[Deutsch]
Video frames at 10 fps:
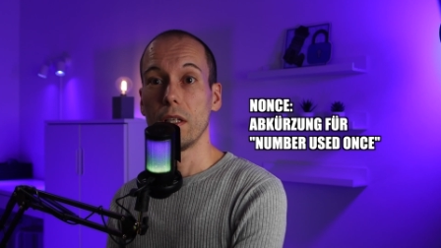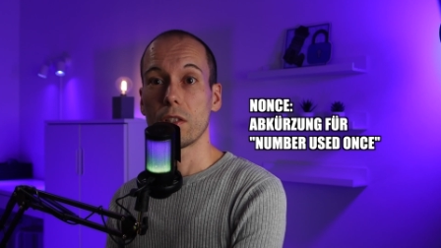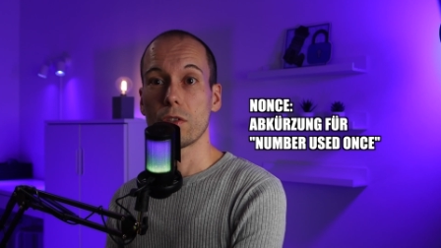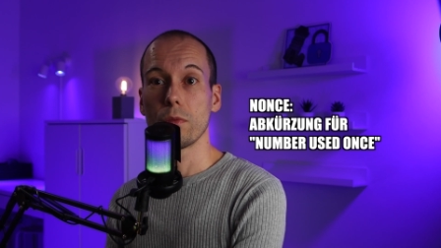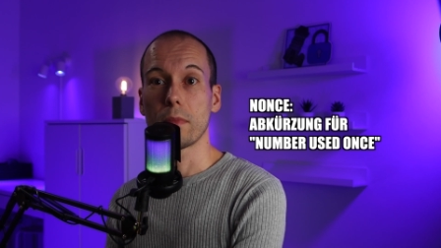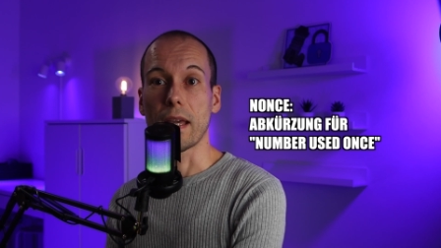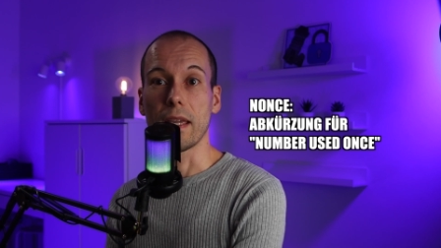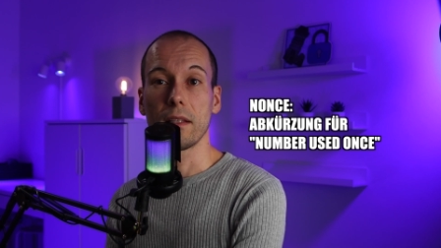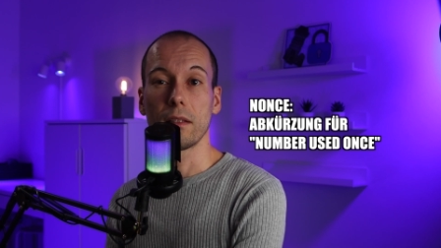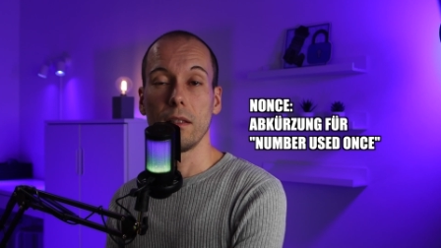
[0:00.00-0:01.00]
zum
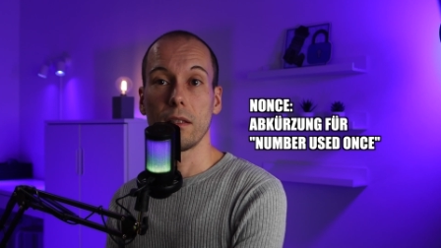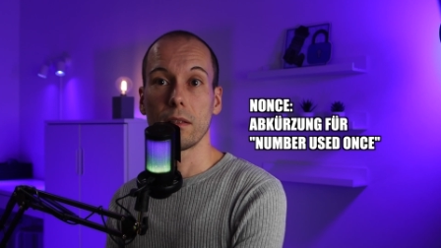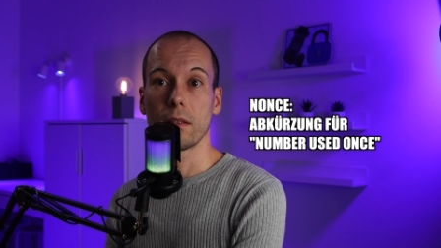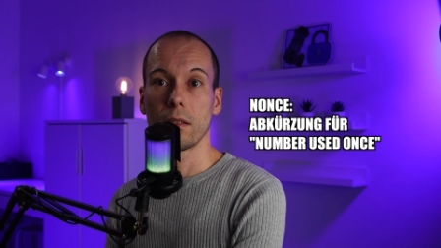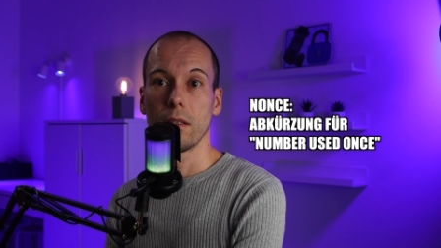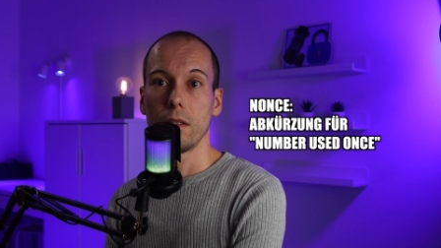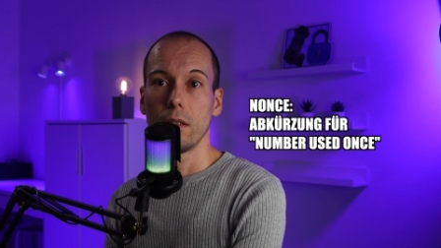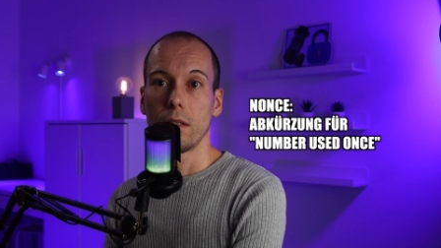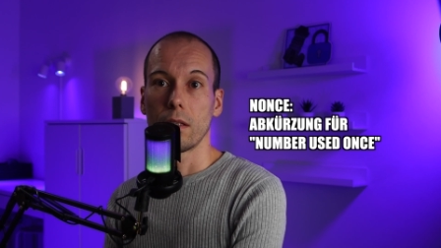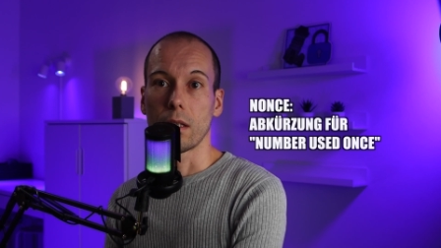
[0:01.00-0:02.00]
eigentlichen
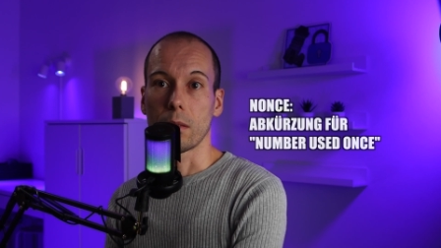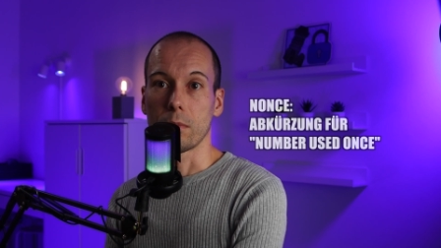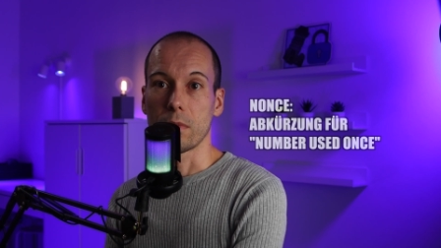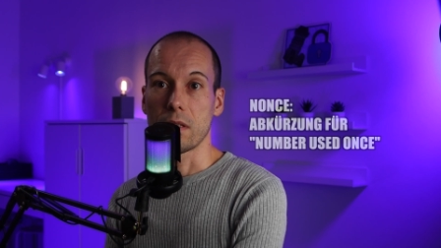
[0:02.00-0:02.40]
ähm,